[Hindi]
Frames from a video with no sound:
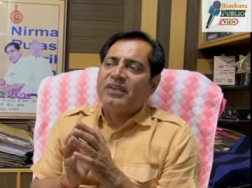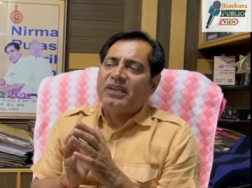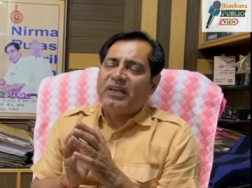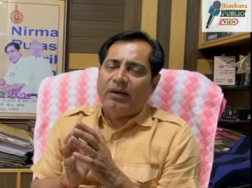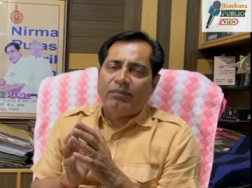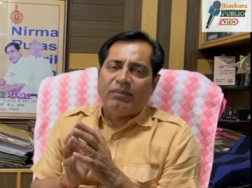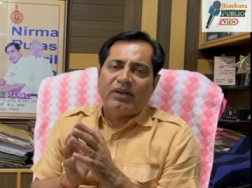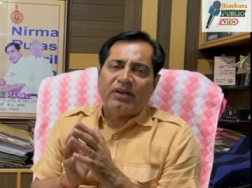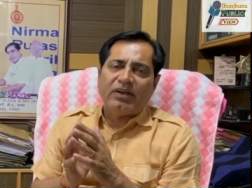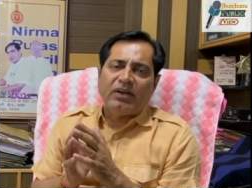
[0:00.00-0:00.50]

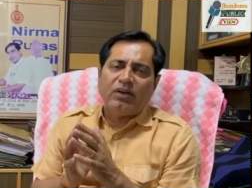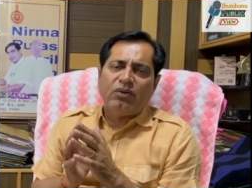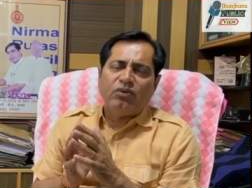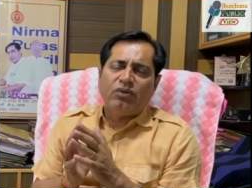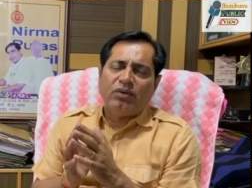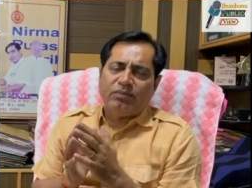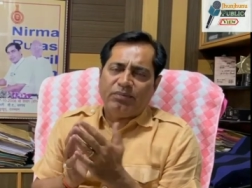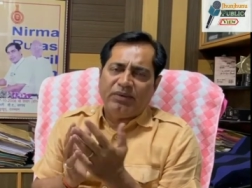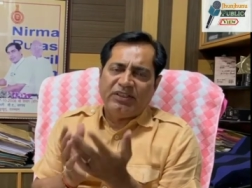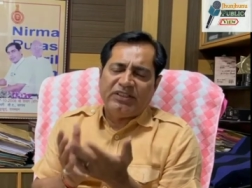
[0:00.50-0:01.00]
काम कर रहा
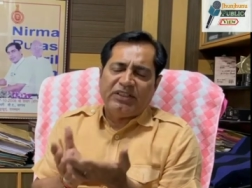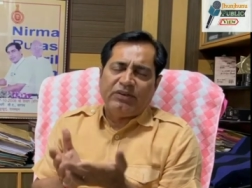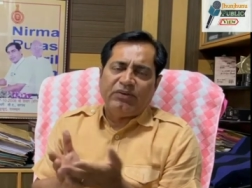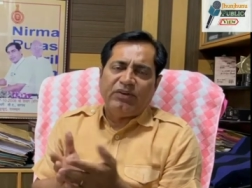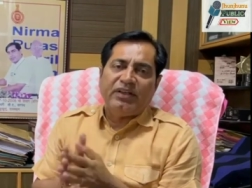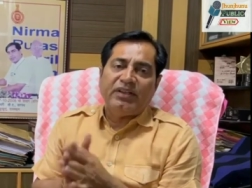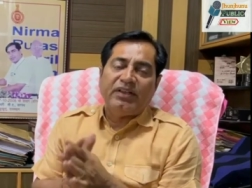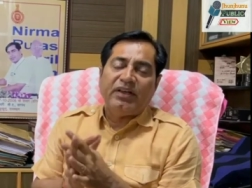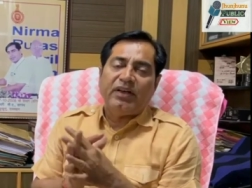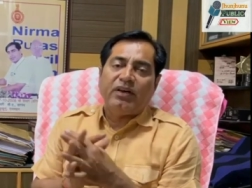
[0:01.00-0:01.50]
हूँ अपनी
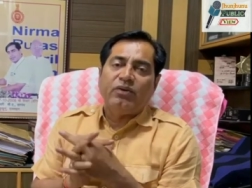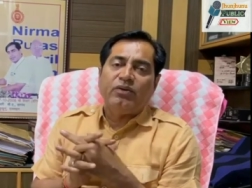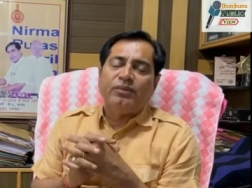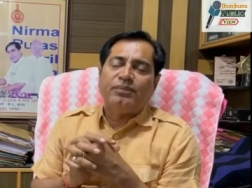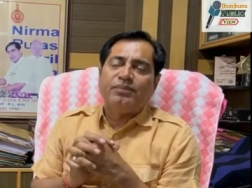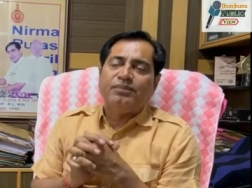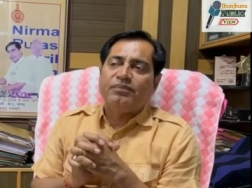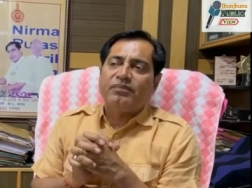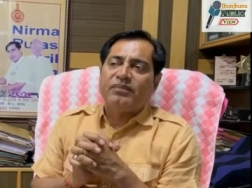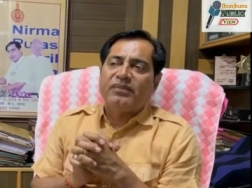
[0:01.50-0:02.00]
सेवाएं दे रहा
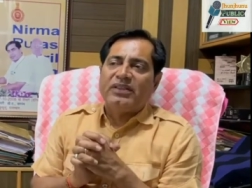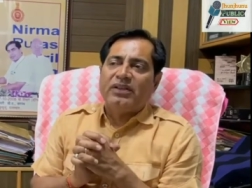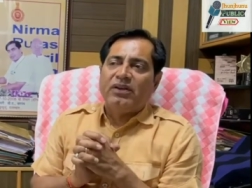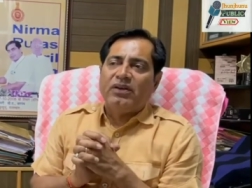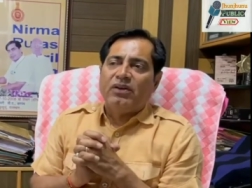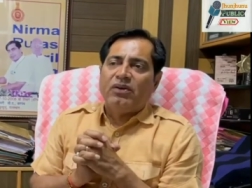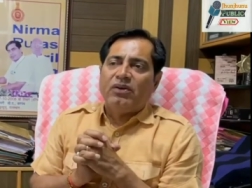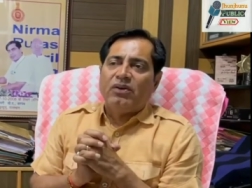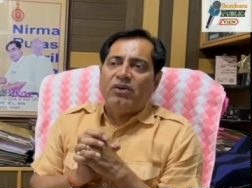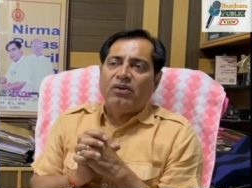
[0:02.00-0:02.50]

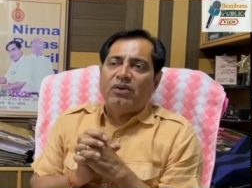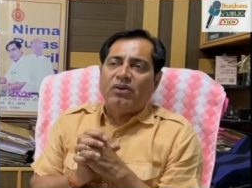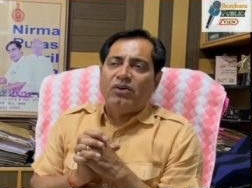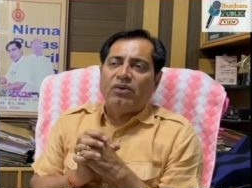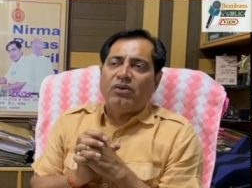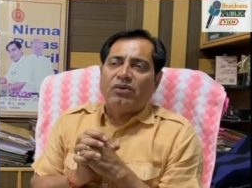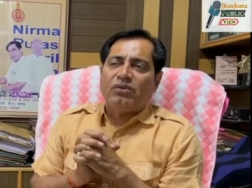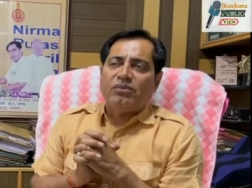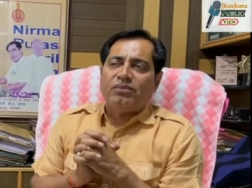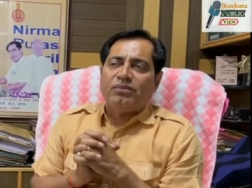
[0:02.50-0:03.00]
हूँ
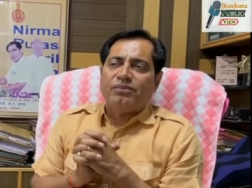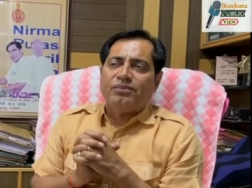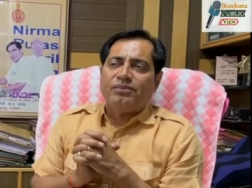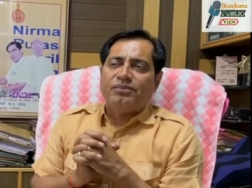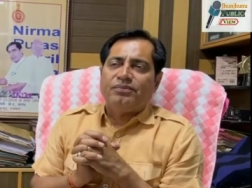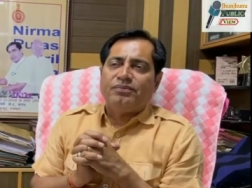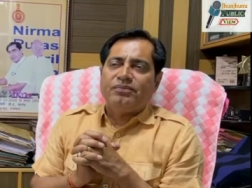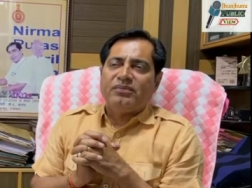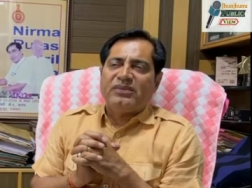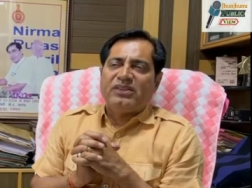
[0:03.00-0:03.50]
और
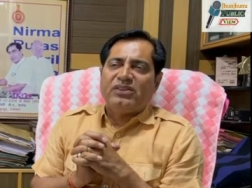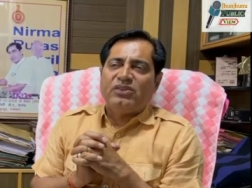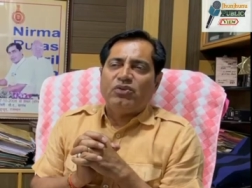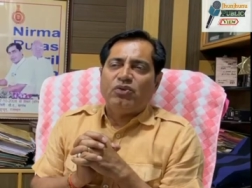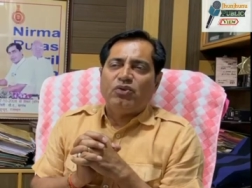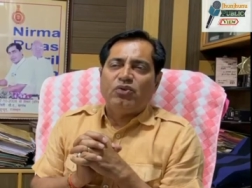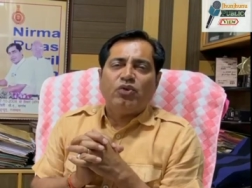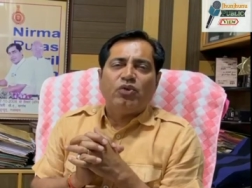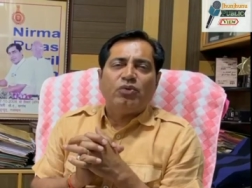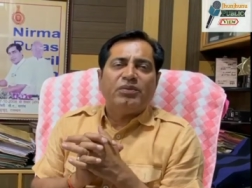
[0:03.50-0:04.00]

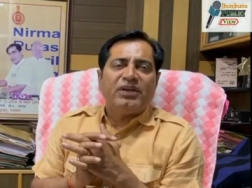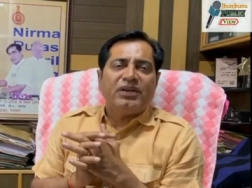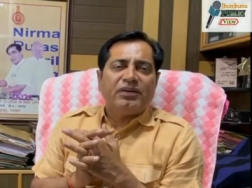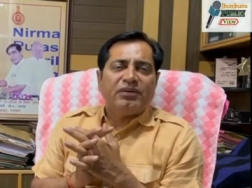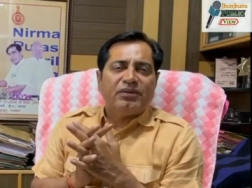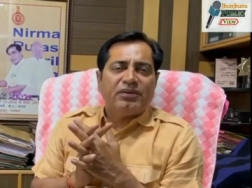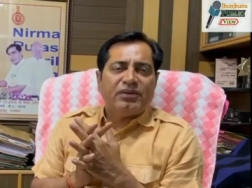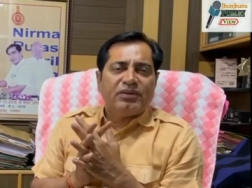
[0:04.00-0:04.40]
जुजनों में